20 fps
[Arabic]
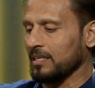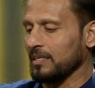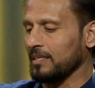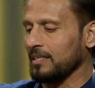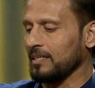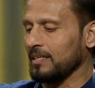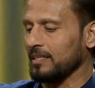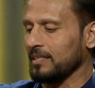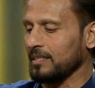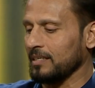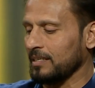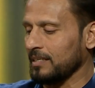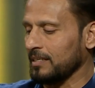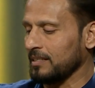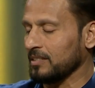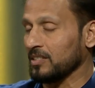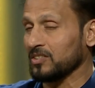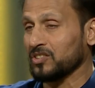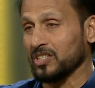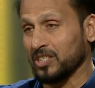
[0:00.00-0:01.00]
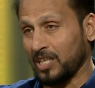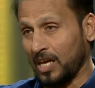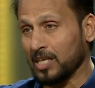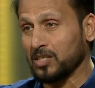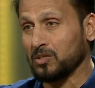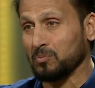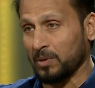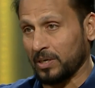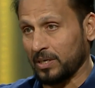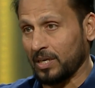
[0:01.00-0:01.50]
آه، كنت
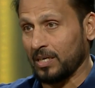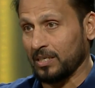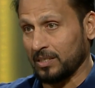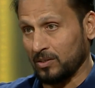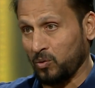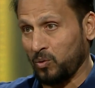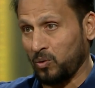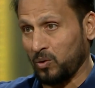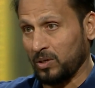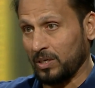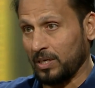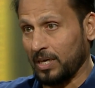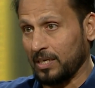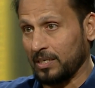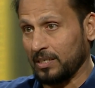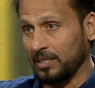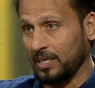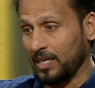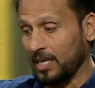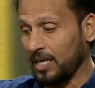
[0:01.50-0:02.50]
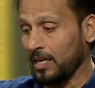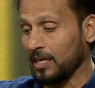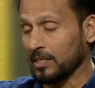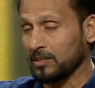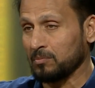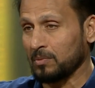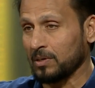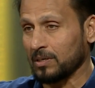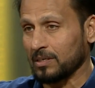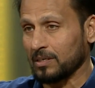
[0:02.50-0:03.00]
اسمر يعني يعني حيل
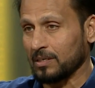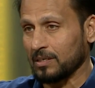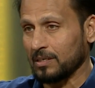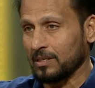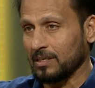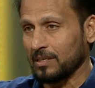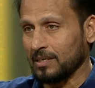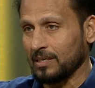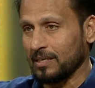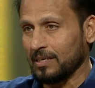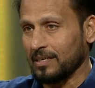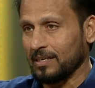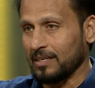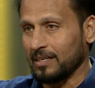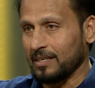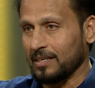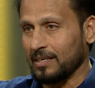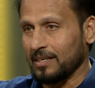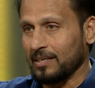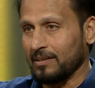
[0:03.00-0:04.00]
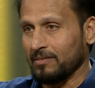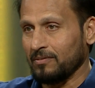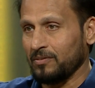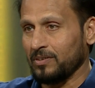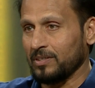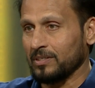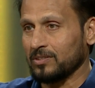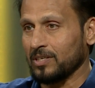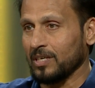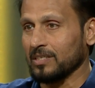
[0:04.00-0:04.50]
اسمر زين
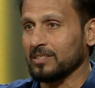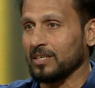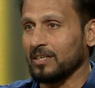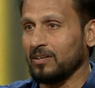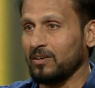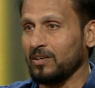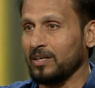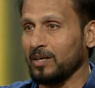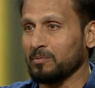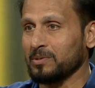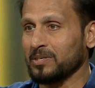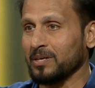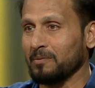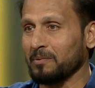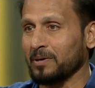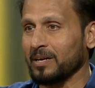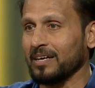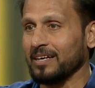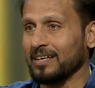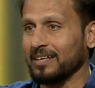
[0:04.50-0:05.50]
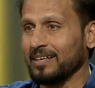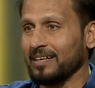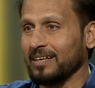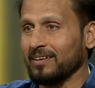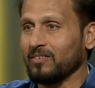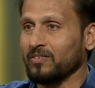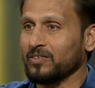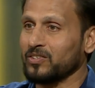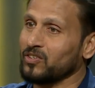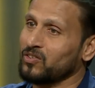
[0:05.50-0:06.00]
كان صيحوا له بسمره
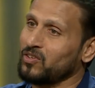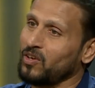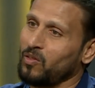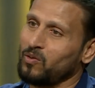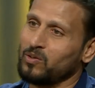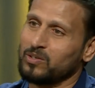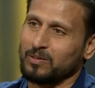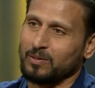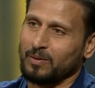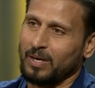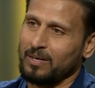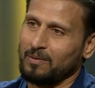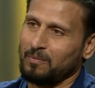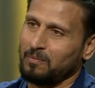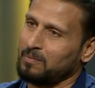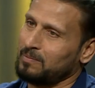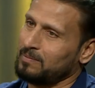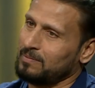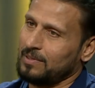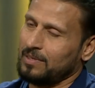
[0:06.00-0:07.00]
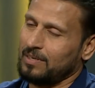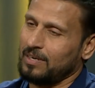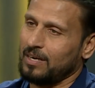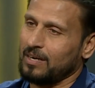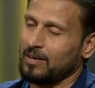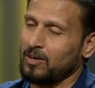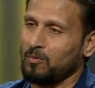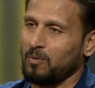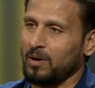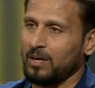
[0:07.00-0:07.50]
كنت اضوج يعني
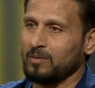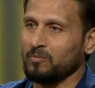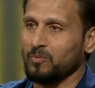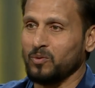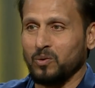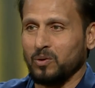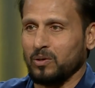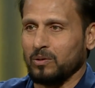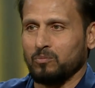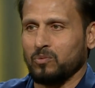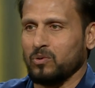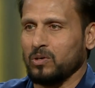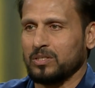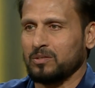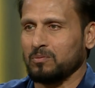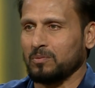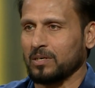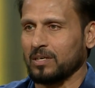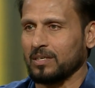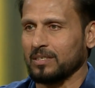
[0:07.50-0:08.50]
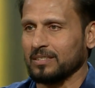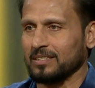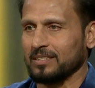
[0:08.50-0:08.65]
اقل مالي مو مو اسمر انا